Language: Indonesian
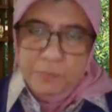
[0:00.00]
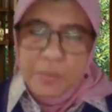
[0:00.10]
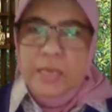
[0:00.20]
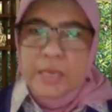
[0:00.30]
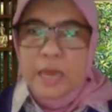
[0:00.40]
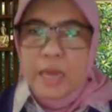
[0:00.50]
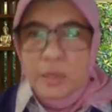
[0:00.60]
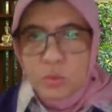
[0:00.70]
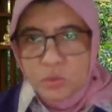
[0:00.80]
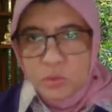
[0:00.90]
KP,
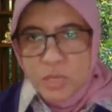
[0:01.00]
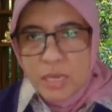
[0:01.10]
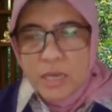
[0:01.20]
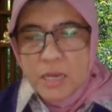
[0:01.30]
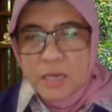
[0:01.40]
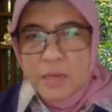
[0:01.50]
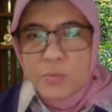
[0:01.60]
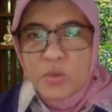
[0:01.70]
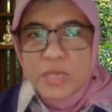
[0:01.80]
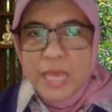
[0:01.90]
harus uh,
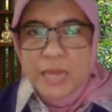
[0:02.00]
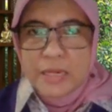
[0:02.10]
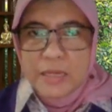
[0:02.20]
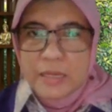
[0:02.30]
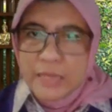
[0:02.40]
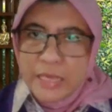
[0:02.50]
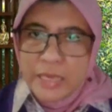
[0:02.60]
kemudian